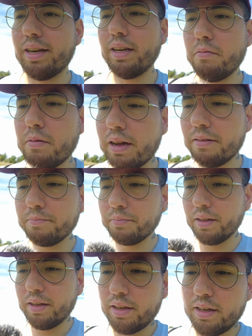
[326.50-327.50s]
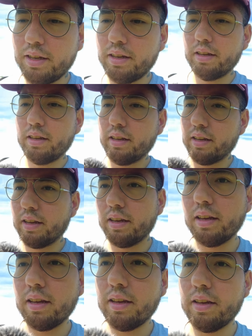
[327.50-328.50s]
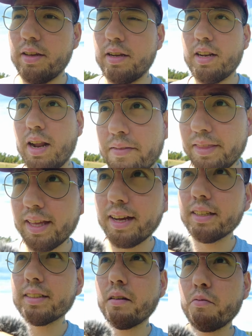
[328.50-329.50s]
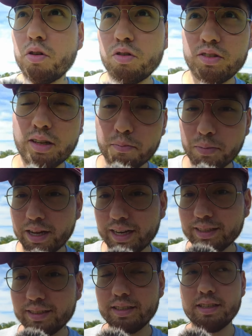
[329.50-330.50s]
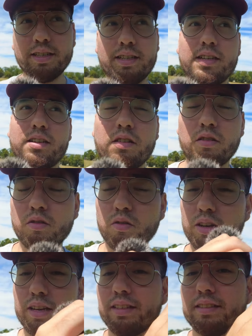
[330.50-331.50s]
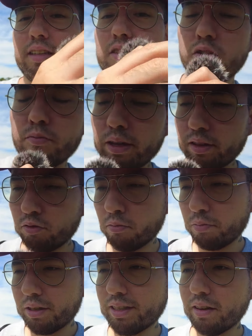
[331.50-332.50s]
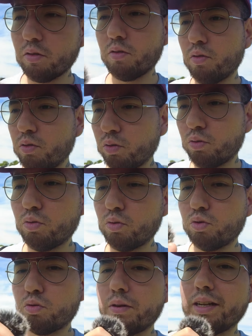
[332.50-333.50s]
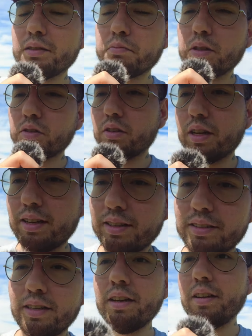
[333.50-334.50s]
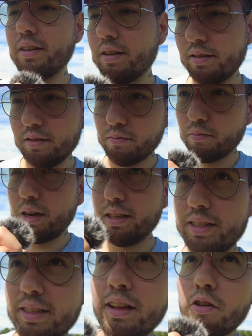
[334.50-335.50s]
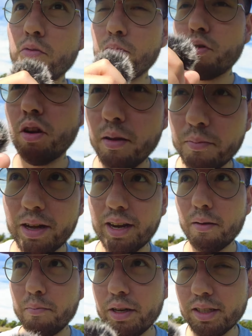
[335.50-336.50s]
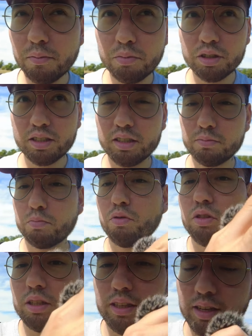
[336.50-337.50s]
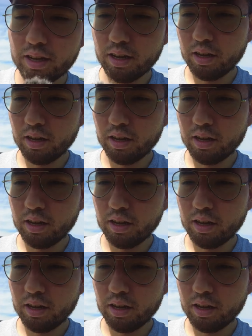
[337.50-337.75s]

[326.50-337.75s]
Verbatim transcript: el IVA. Eh, la ventaja es que, bueno, separas lo que es el nombre de tu empresa con tus bienes personales. ¿Vale? Si tiene algún problema la empresa, pues responde